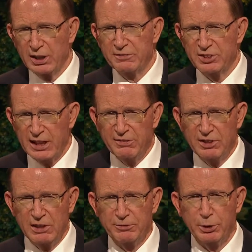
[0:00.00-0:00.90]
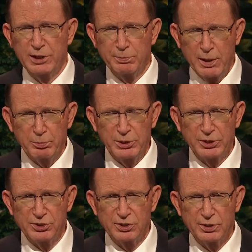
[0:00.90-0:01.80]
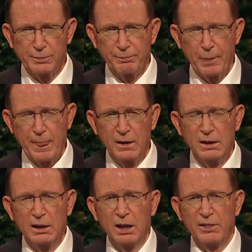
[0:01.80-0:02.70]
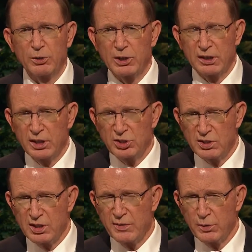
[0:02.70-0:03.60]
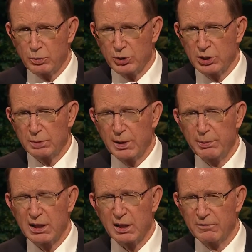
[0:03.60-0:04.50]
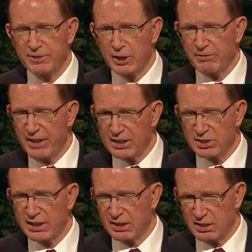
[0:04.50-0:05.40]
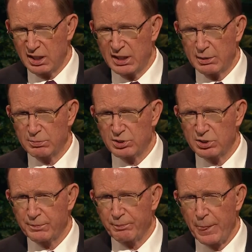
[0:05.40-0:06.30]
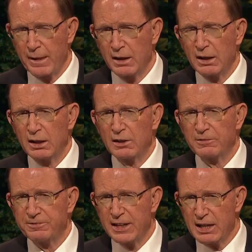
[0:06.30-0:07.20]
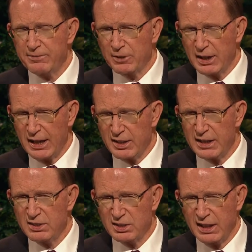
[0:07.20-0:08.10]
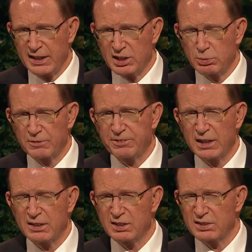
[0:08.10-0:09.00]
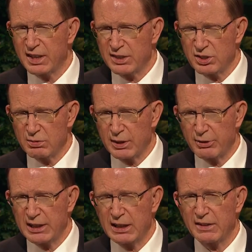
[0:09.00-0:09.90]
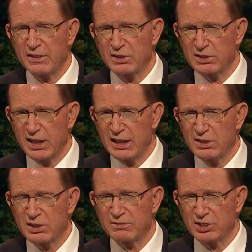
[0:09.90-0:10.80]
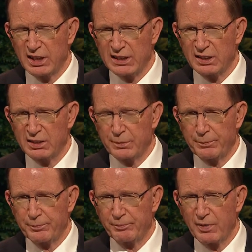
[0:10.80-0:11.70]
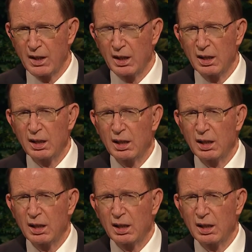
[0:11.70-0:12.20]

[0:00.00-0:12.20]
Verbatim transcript: L'Église représente un rempart pour ses membres. Même si les conditions de la vie dans le monde sont parfois très pénibles, les saints des derniers jours fidèles trouveront refuge dans les pieux de Sion.